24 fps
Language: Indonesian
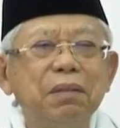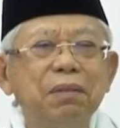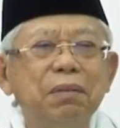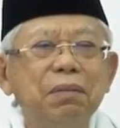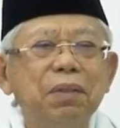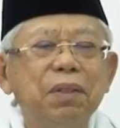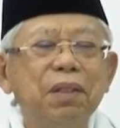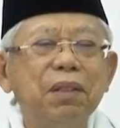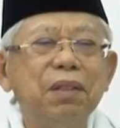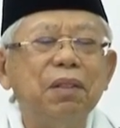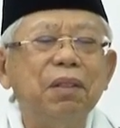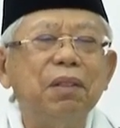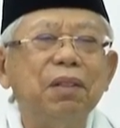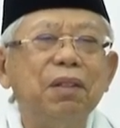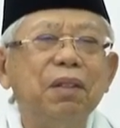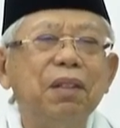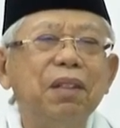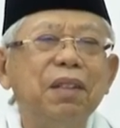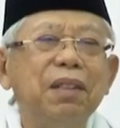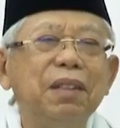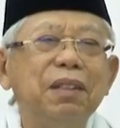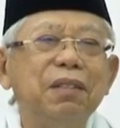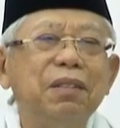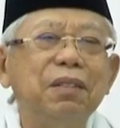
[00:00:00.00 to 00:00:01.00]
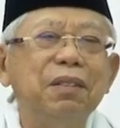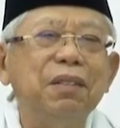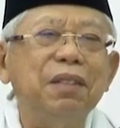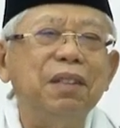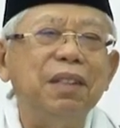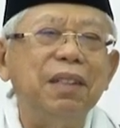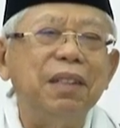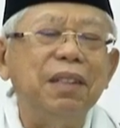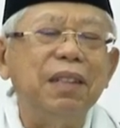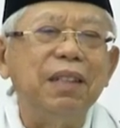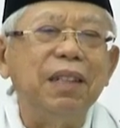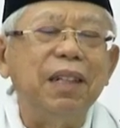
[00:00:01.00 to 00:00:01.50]
protokol itu
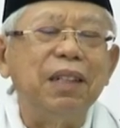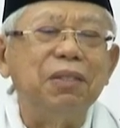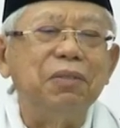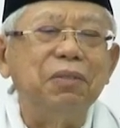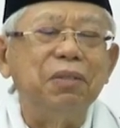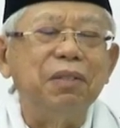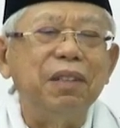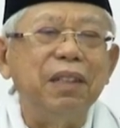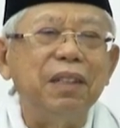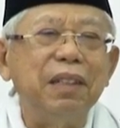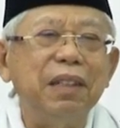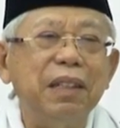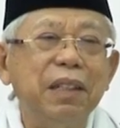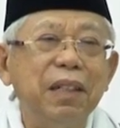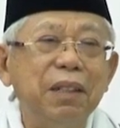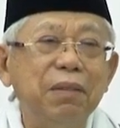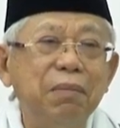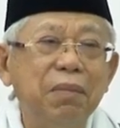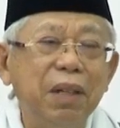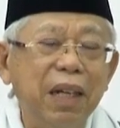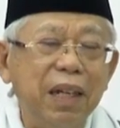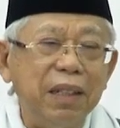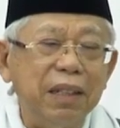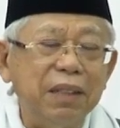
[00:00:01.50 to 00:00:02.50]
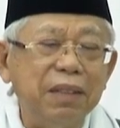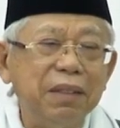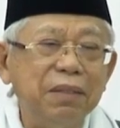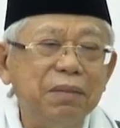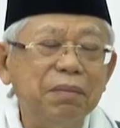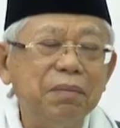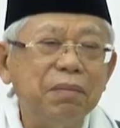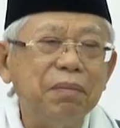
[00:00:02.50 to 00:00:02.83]
dilakukan dengan baik.